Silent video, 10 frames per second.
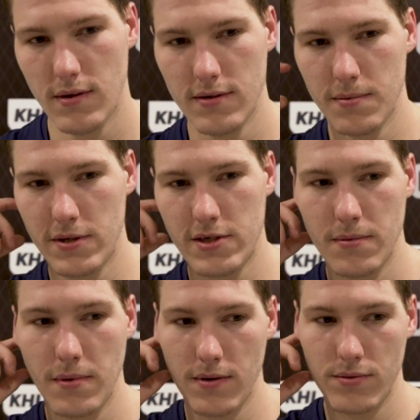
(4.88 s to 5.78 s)

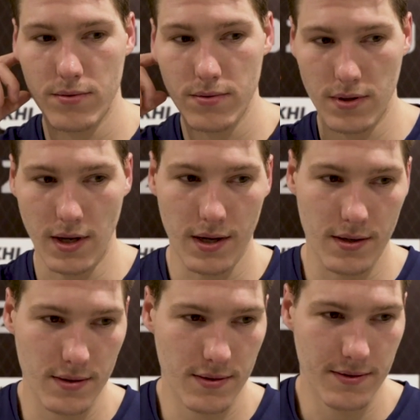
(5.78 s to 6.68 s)
Спасибо. Ну,
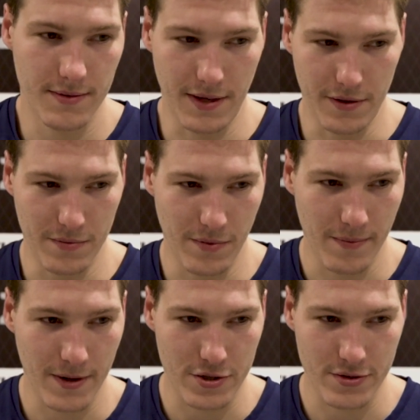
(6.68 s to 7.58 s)
да, я думаю,
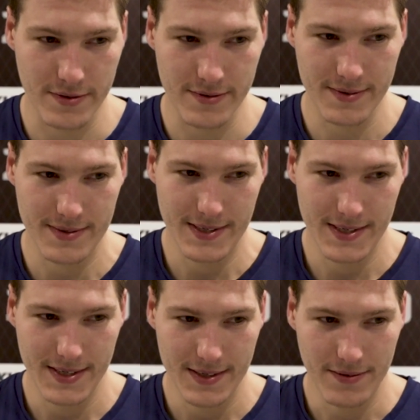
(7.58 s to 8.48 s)
матч э,
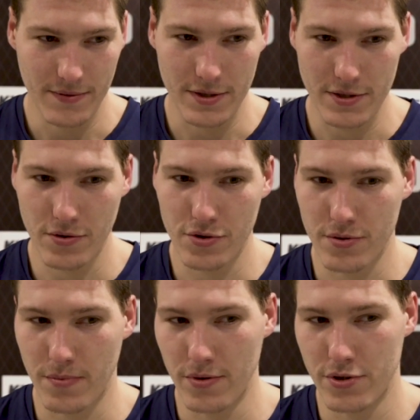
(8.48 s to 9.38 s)
у нас не
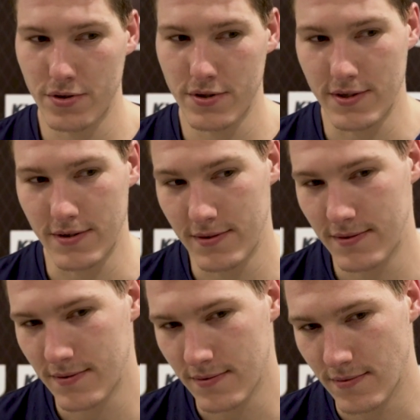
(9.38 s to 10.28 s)
очень получился.
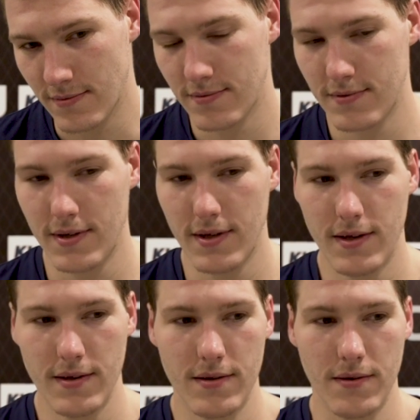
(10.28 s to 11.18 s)
Ну,
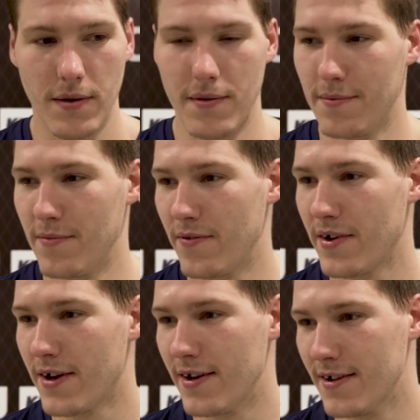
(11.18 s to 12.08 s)
мы
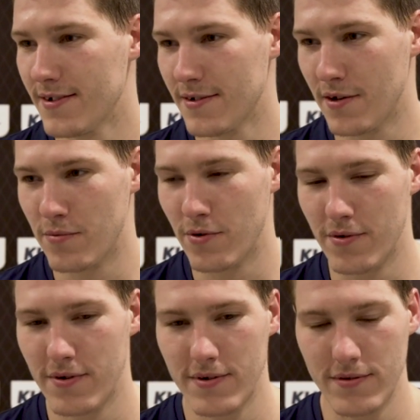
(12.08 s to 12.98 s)
выиграли, слава богу.